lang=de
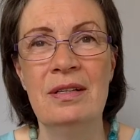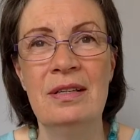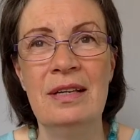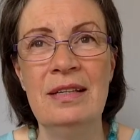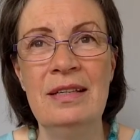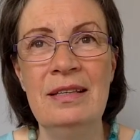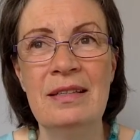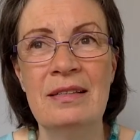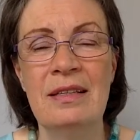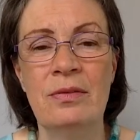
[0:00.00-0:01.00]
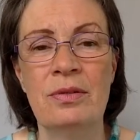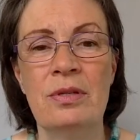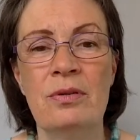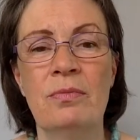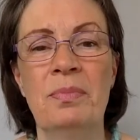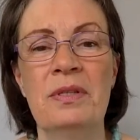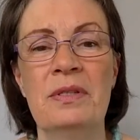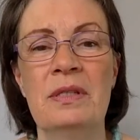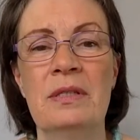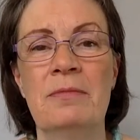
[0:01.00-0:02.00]
in dieser Situation
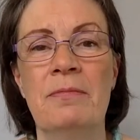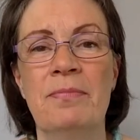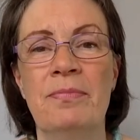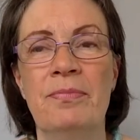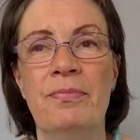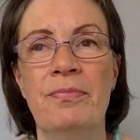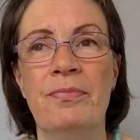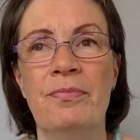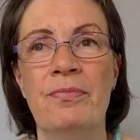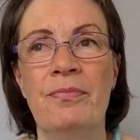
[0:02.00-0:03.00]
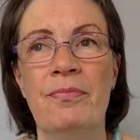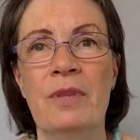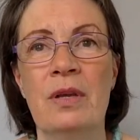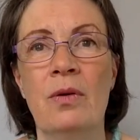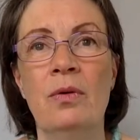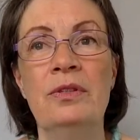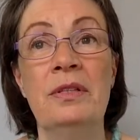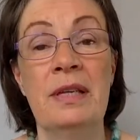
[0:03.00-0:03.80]
bist und